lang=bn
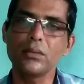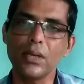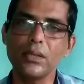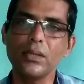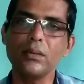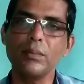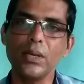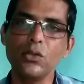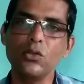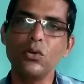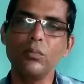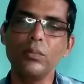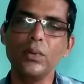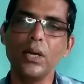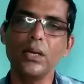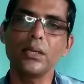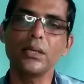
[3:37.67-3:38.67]
তাদের
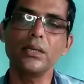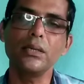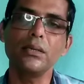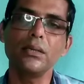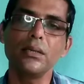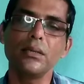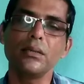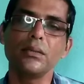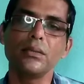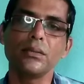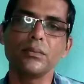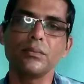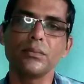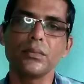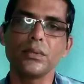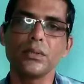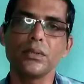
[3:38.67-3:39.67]
মাধ্যমে আর কি
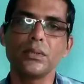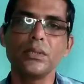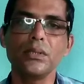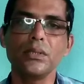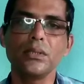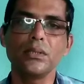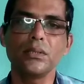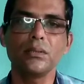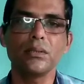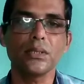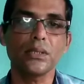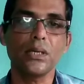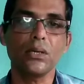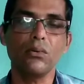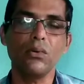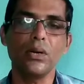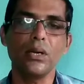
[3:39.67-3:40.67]
তিনি
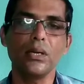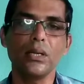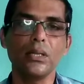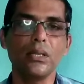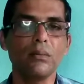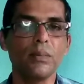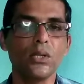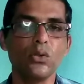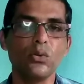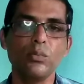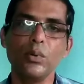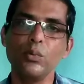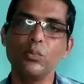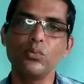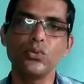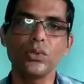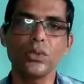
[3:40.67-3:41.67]
চেষ্টা করলেন এদের মাধ্যমে
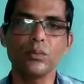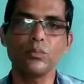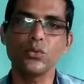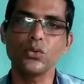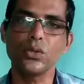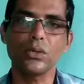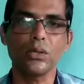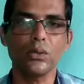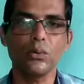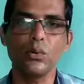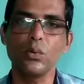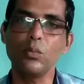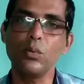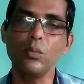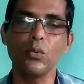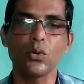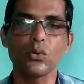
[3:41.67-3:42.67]
আমি পূজার প্রচারটা
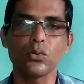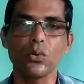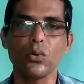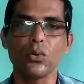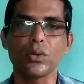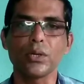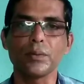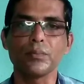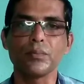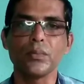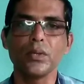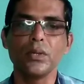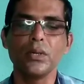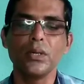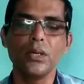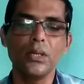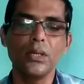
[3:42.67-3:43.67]
করবো মর্তলোকে
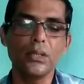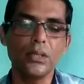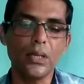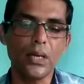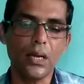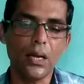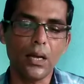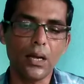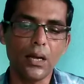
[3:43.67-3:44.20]
তা